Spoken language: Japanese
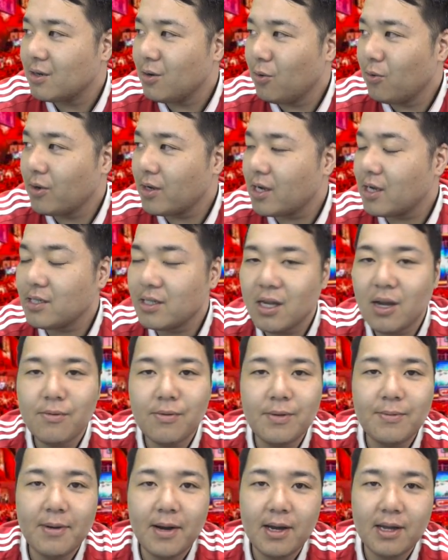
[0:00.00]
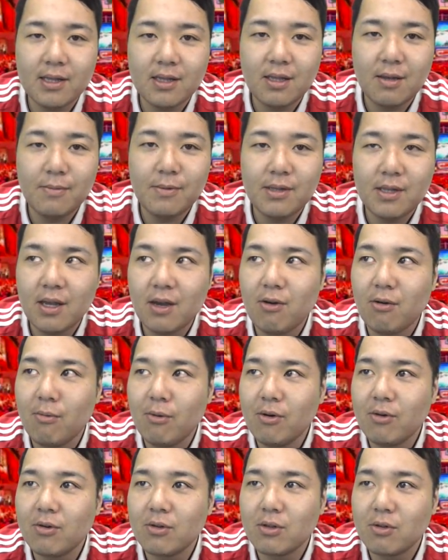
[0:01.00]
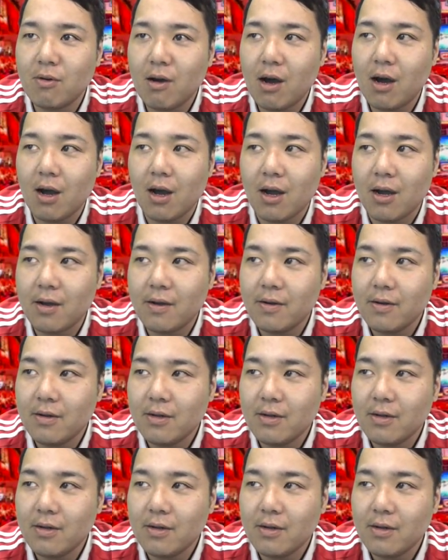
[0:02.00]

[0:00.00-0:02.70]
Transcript: 俺がさ、FIFA やってみて思うことは、